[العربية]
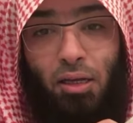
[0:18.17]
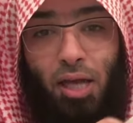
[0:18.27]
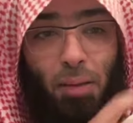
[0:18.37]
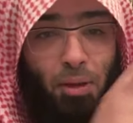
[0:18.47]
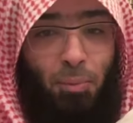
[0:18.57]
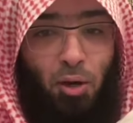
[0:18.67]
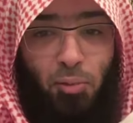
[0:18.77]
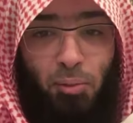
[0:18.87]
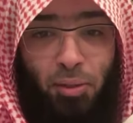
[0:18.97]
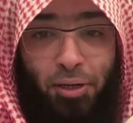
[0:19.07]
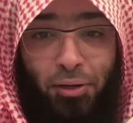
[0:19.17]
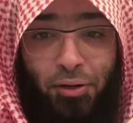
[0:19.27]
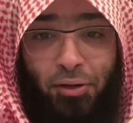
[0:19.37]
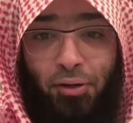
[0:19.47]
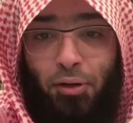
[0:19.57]
أمامهم البحر
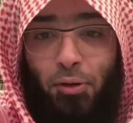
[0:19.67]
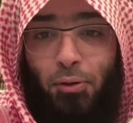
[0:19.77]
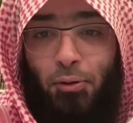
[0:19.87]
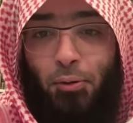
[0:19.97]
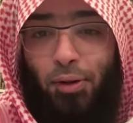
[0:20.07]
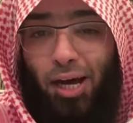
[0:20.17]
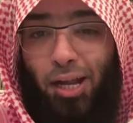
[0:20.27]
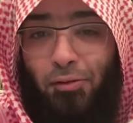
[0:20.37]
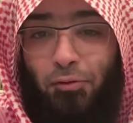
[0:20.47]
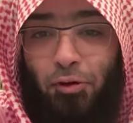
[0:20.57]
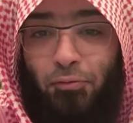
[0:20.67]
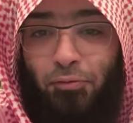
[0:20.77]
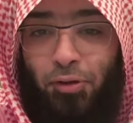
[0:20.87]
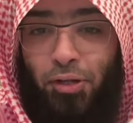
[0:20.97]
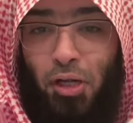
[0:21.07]
وخلفهم
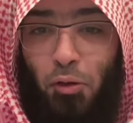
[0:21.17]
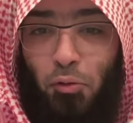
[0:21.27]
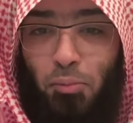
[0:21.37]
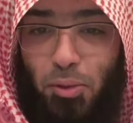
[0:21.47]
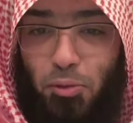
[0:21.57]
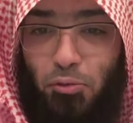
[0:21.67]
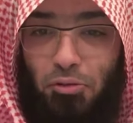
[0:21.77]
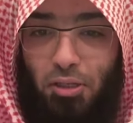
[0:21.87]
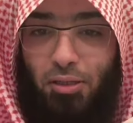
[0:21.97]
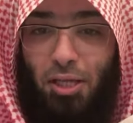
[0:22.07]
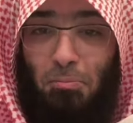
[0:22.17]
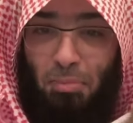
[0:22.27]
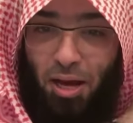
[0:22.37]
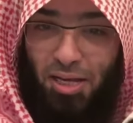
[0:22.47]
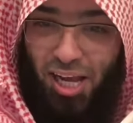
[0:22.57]
فرعون بجنوده إما
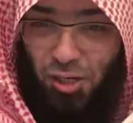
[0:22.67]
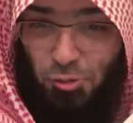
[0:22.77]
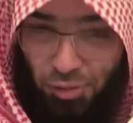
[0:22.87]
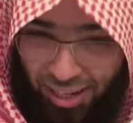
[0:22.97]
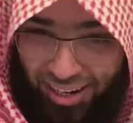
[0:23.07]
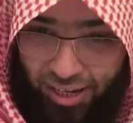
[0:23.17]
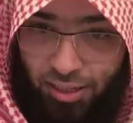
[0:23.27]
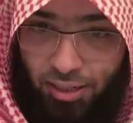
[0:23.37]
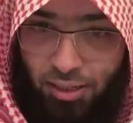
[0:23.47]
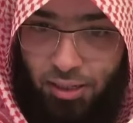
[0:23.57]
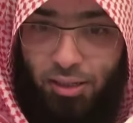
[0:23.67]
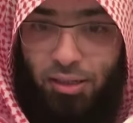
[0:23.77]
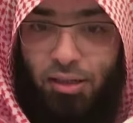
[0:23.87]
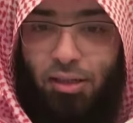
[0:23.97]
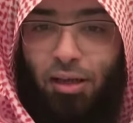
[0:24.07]
أن يهلكوا غرقا
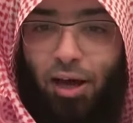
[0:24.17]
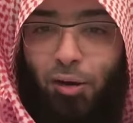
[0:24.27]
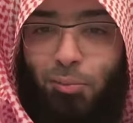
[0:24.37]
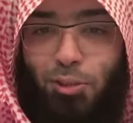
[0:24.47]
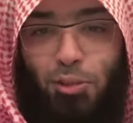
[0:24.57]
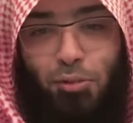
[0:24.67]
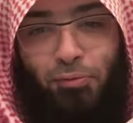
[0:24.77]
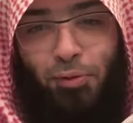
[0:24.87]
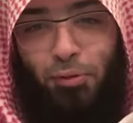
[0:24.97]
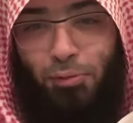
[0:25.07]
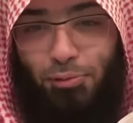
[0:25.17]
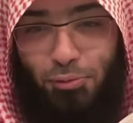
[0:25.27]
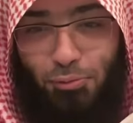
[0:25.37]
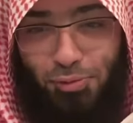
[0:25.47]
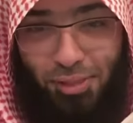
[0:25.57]
أو بسيوف فرعون
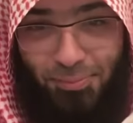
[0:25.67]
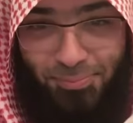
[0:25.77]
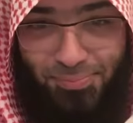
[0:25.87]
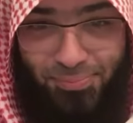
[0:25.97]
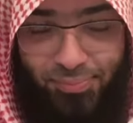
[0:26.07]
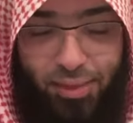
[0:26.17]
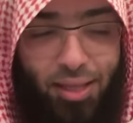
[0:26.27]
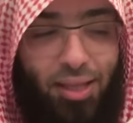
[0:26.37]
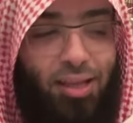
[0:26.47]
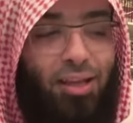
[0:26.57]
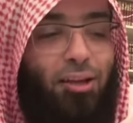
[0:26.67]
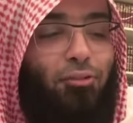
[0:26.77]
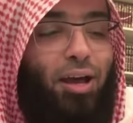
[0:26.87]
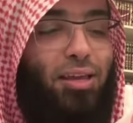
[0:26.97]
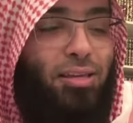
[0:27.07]
وجنوده
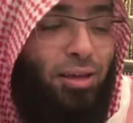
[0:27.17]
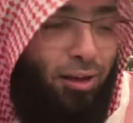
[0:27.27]
فغير